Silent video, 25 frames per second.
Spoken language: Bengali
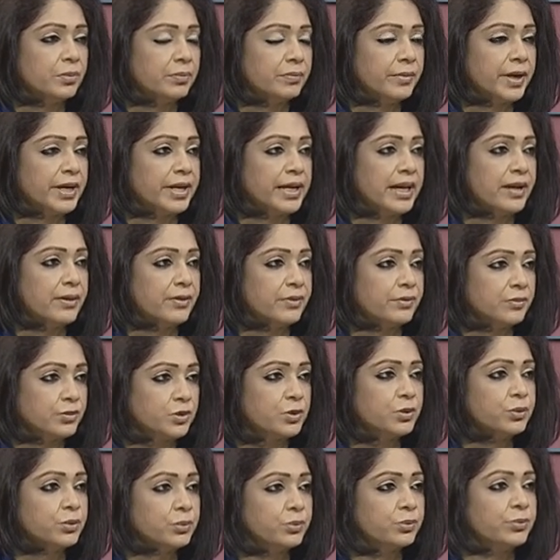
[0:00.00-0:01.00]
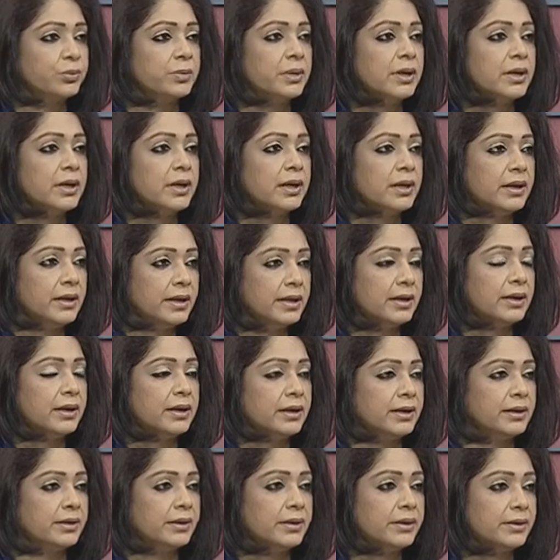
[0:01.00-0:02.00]
মানে টু
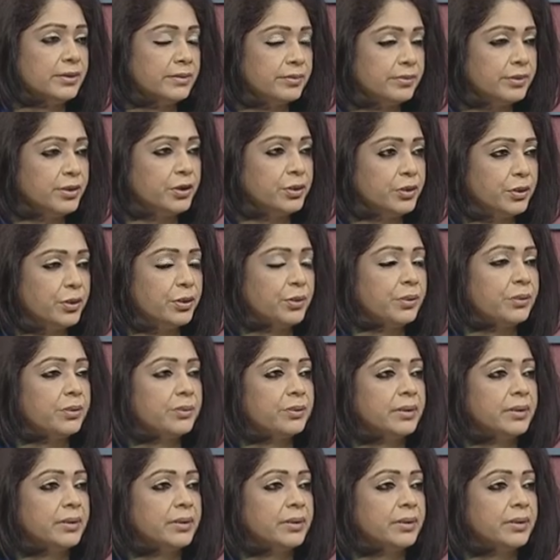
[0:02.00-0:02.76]
ইউনো